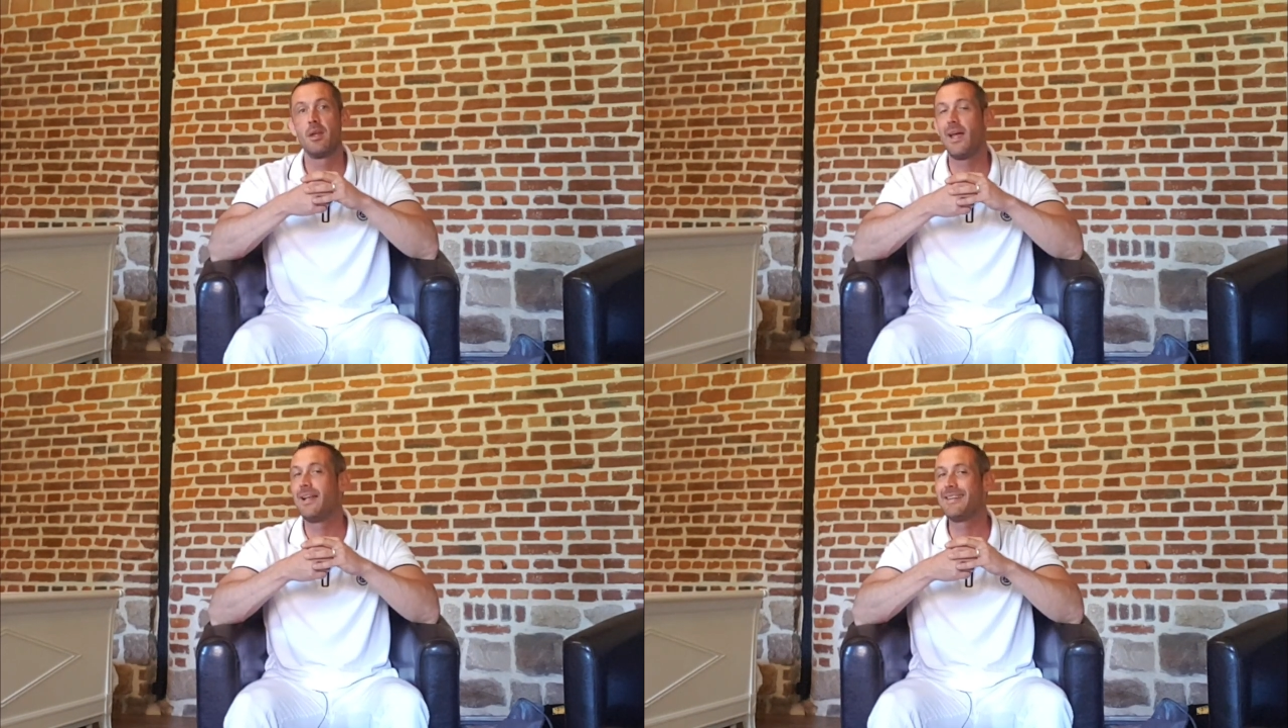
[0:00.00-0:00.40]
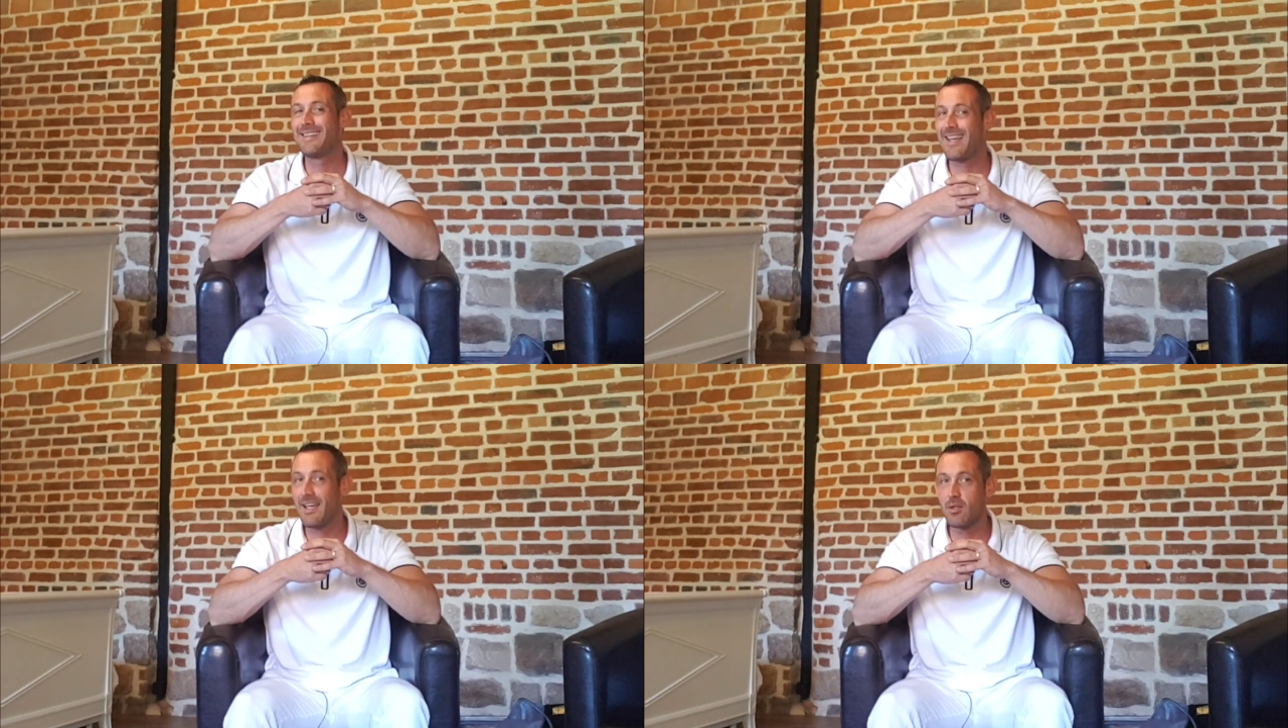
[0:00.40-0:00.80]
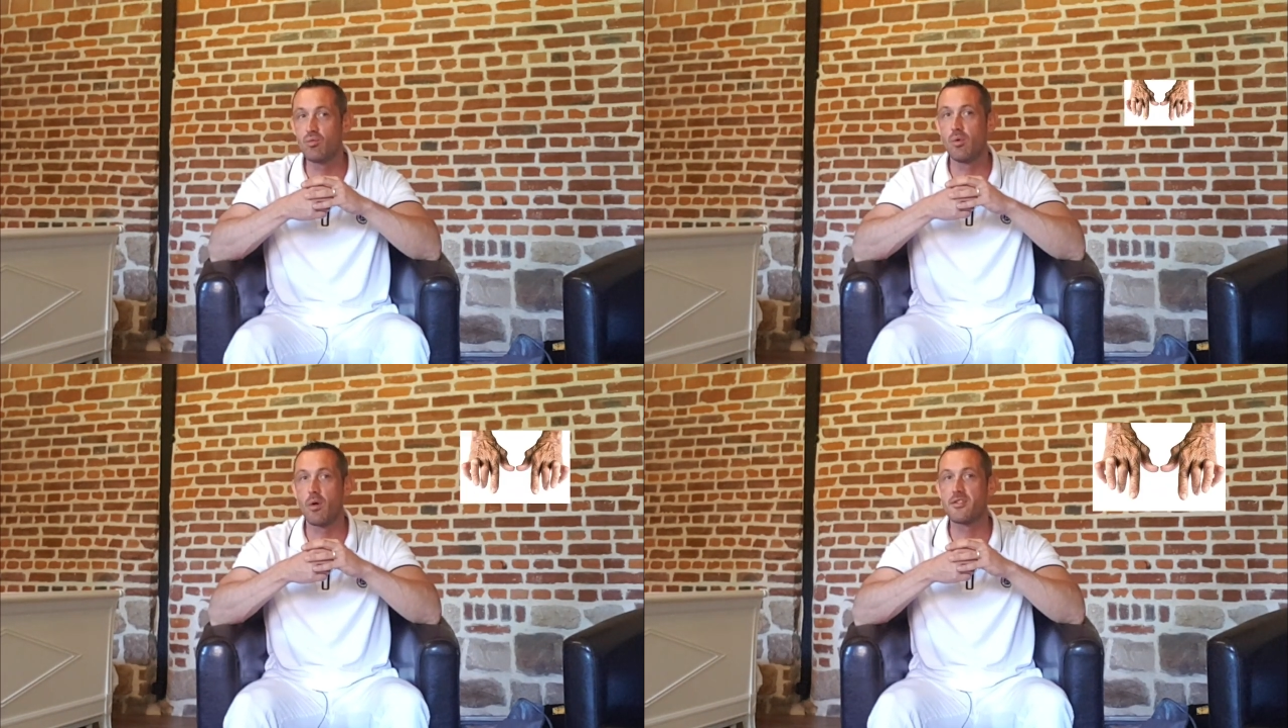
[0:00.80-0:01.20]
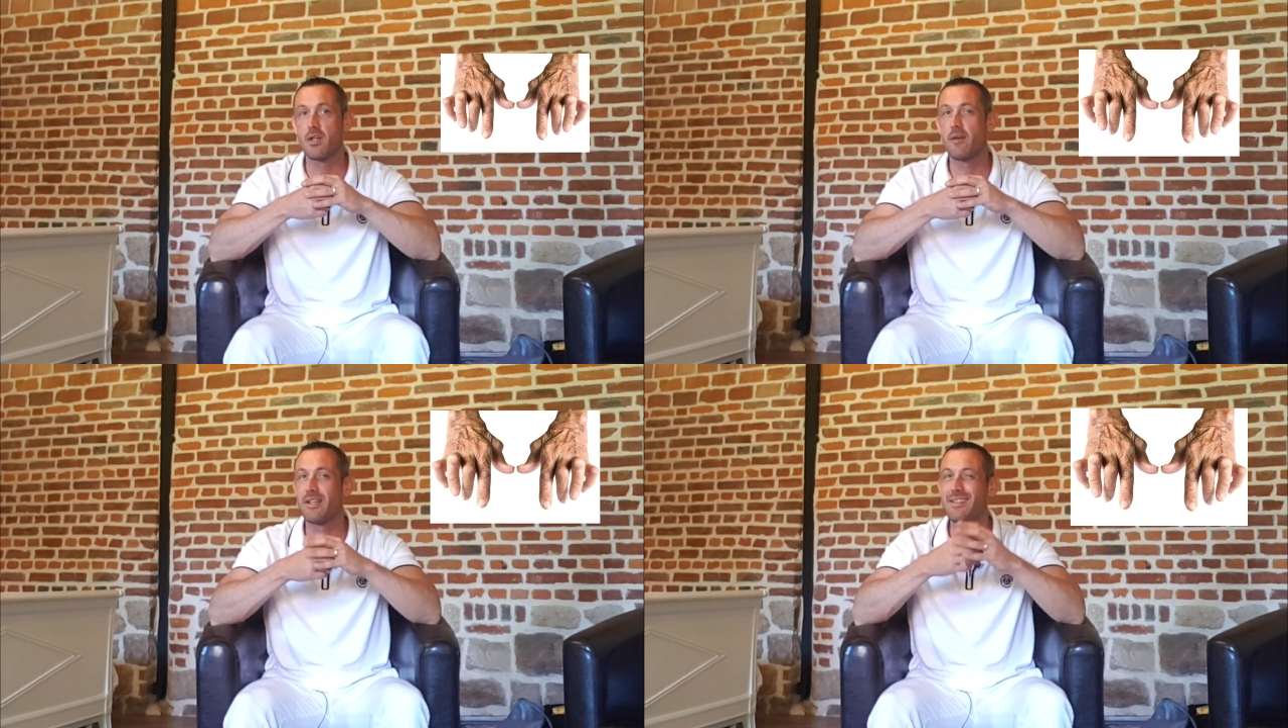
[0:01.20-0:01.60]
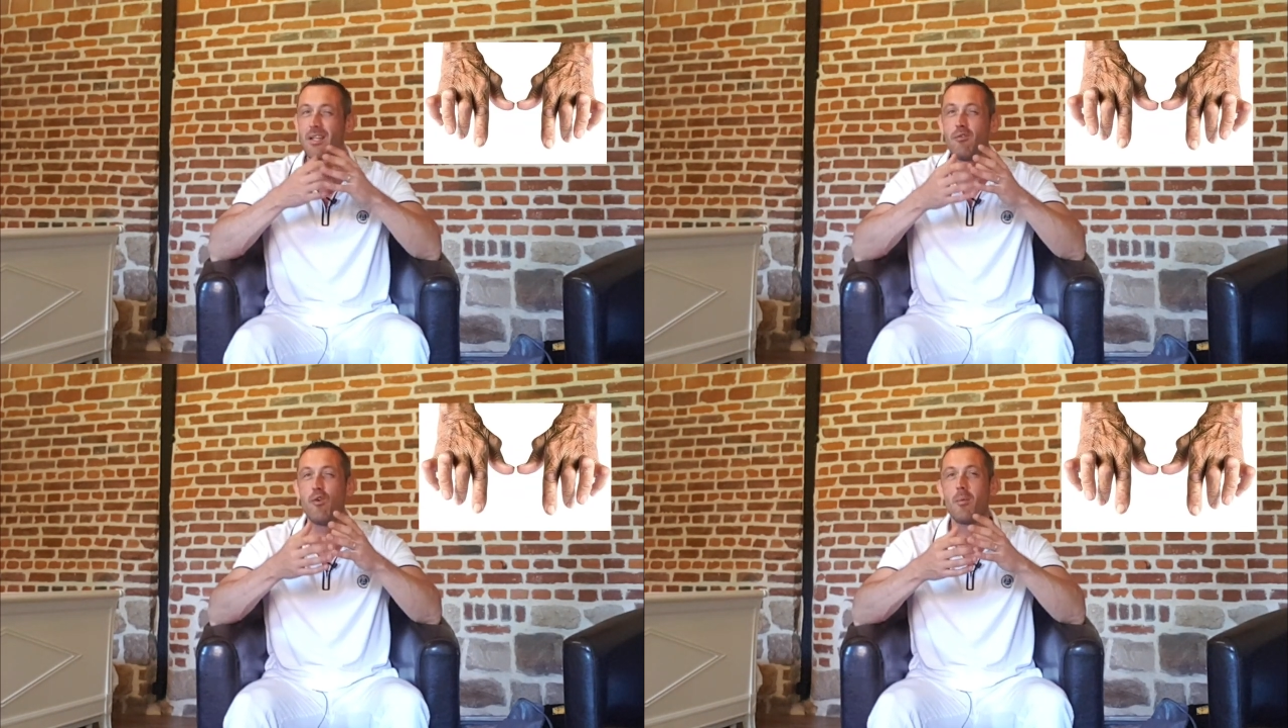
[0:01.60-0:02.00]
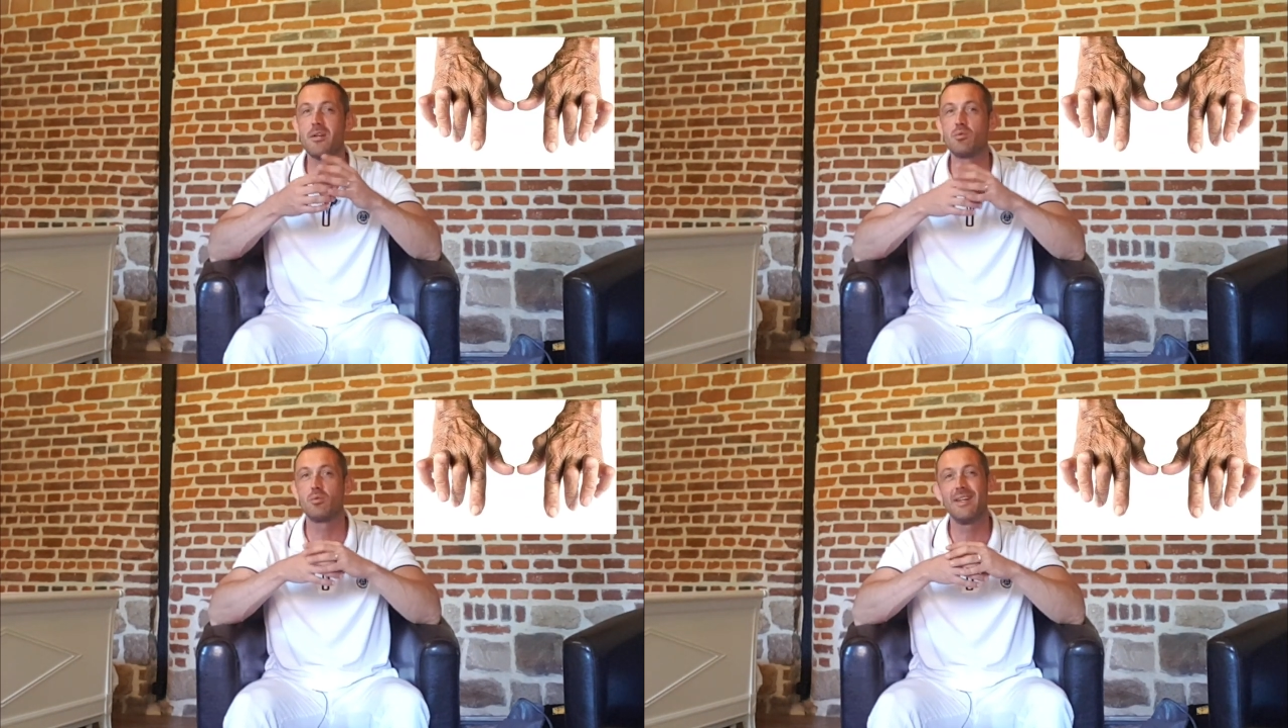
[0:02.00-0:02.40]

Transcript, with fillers: Elle est très douloureuse, avec déformation